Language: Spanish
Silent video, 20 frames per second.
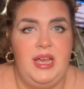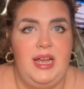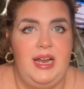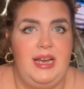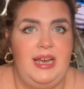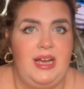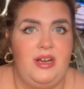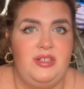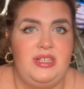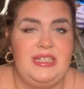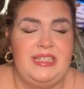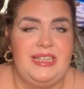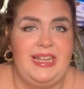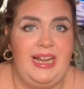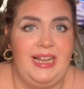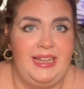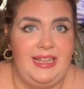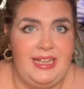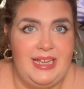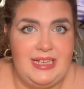La cosa es que
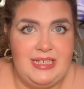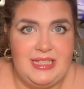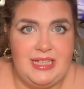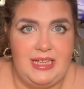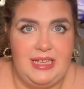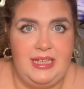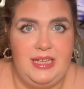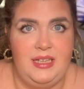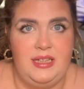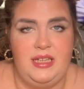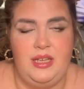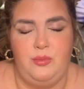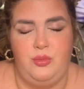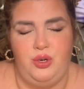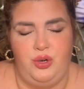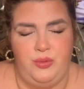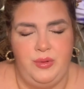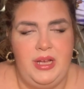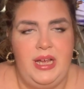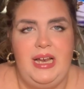al día siguiente,
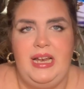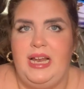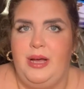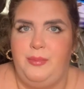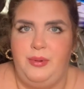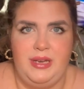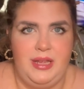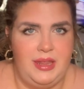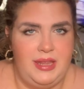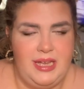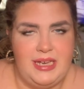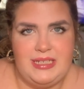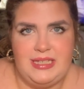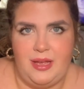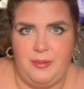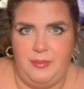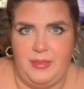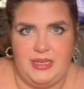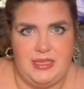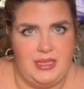bueno, la policía está
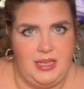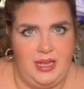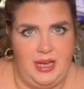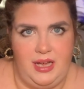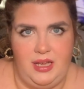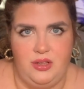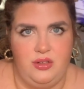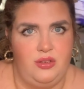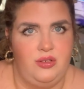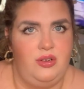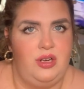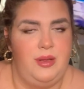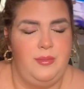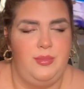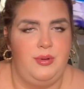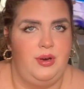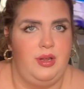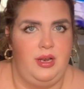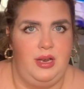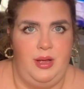investigando, ¿no?
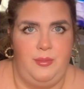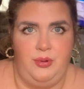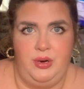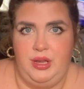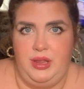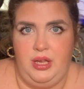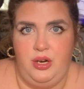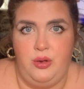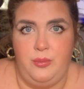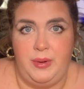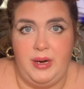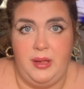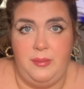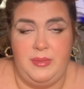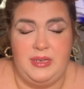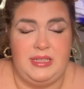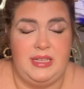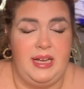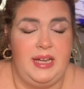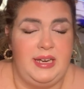La policía no para de
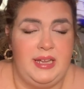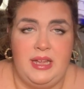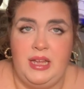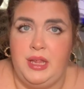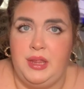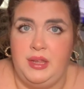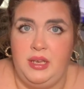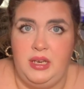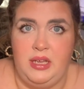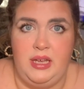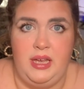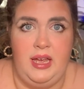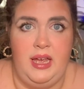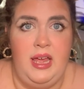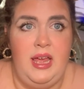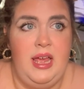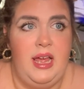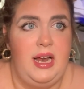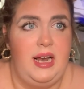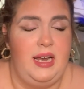investigar y hay que decir que
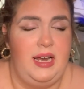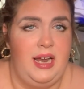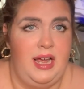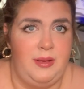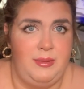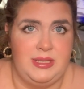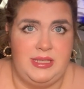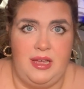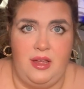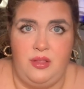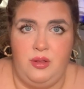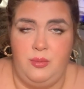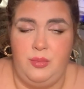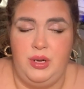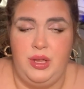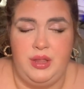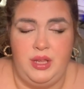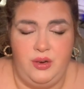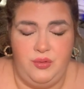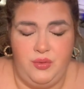la investigación
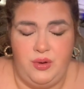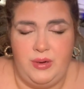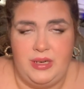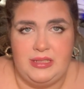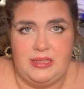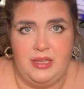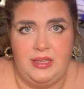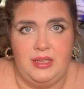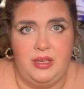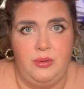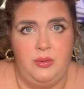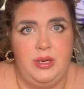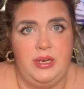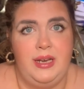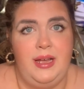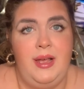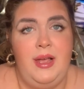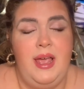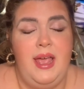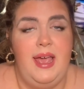policial fue bastante
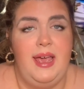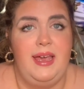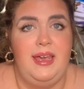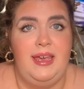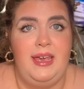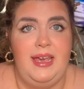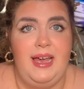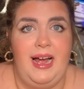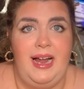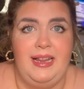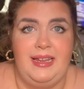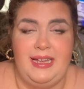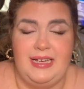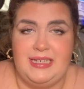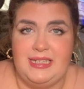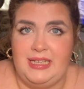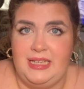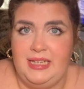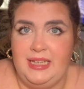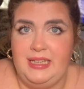buena y al día
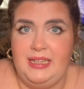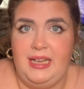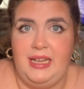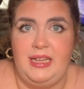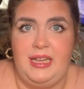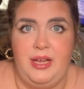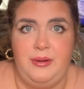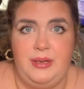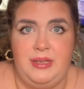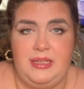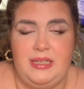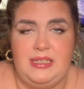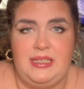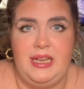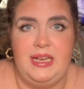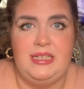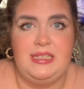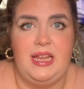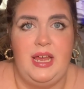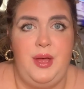siguiente, el día
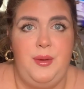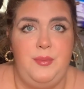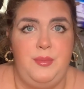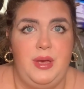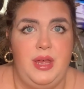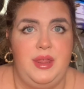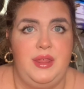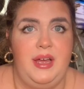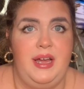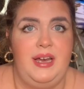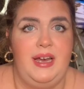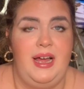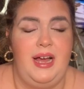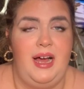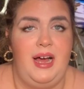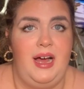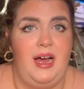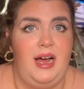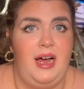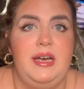26, empiezan
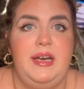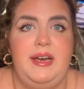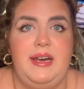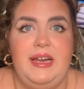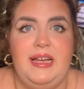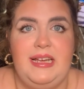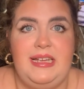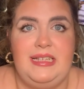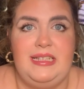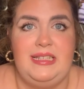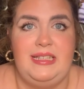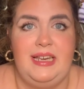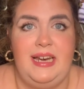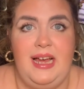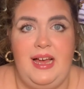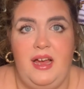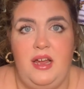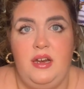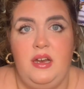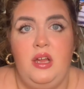a
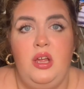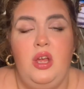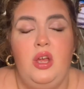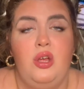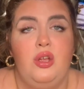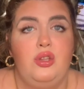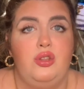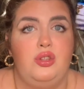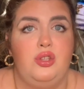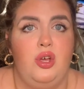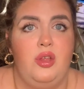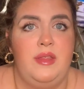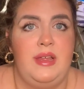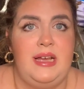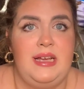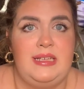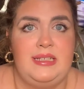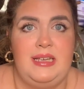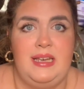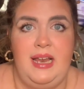registrar
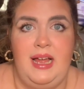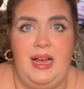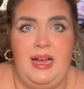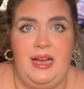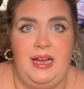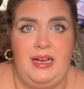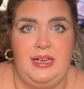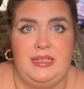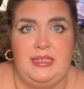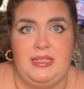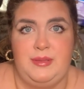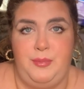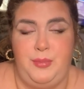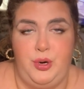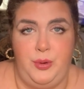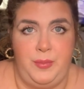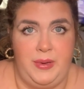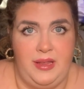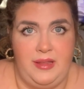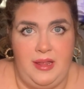todas las
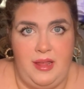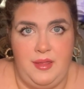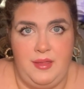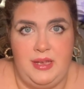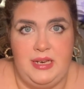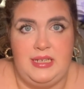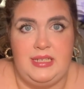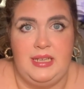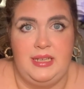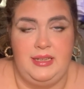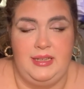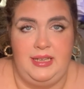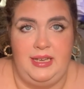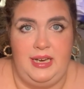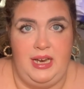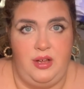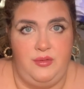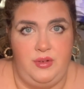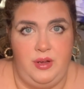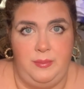propiedades de
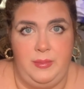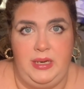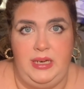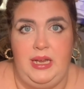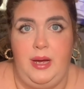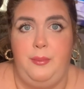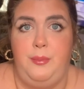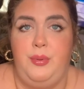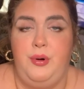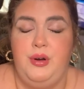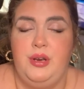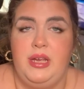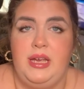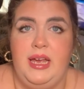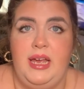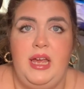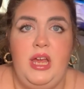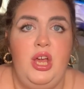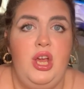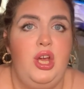la familia,
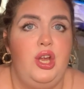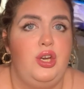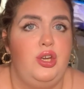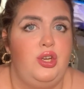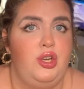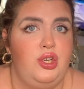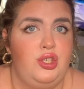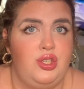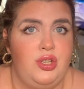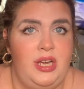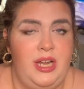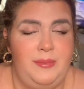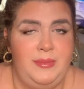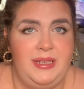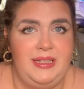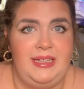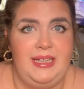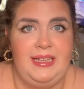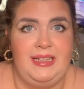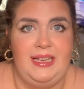porque no
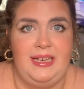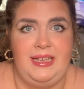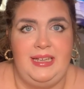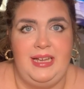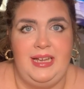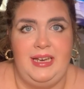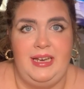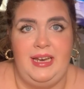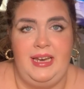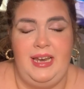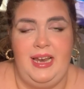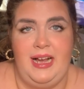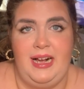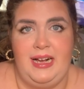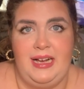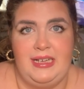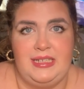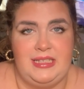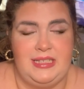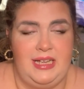solamente tenían la
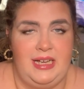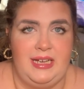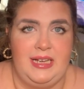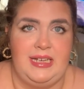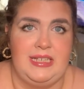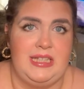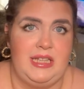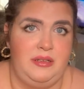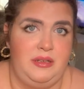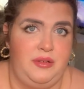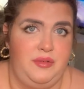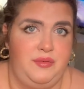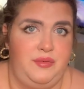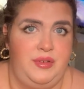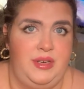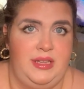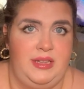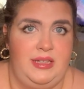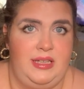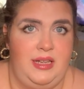casa que estaba
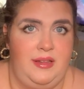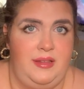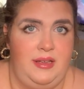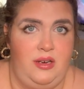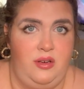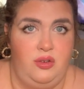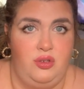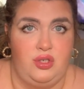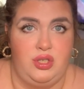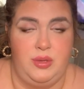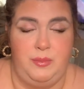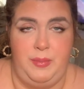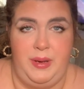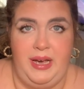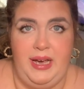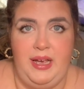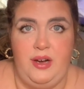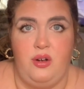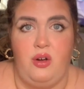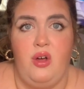enfrente de los
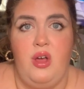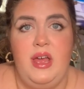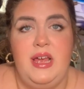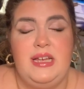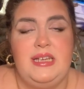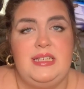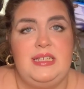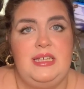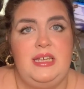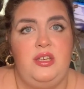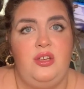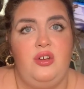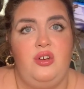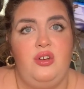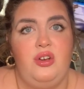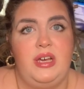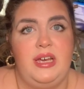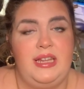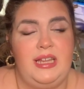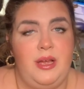Peguero,
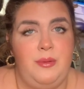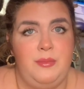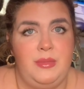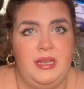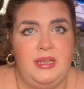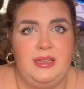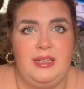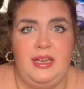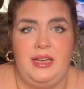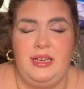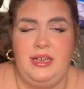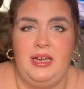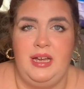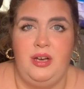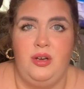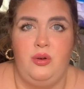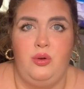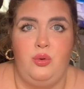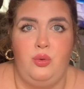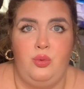sino que también tenían
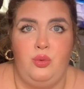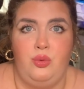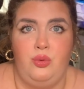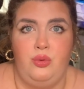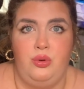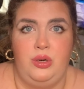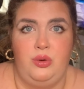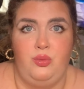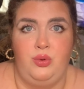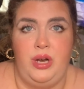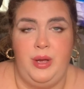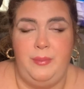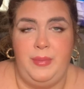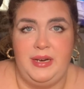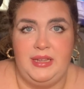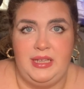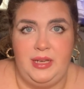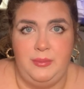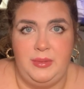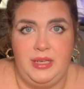un,
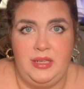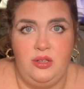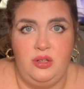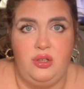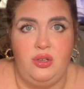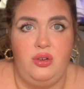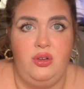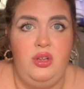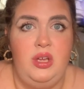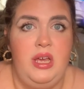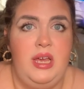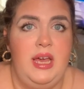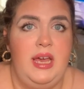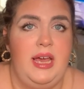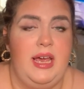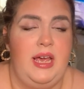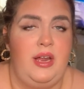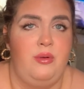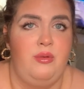apartamento en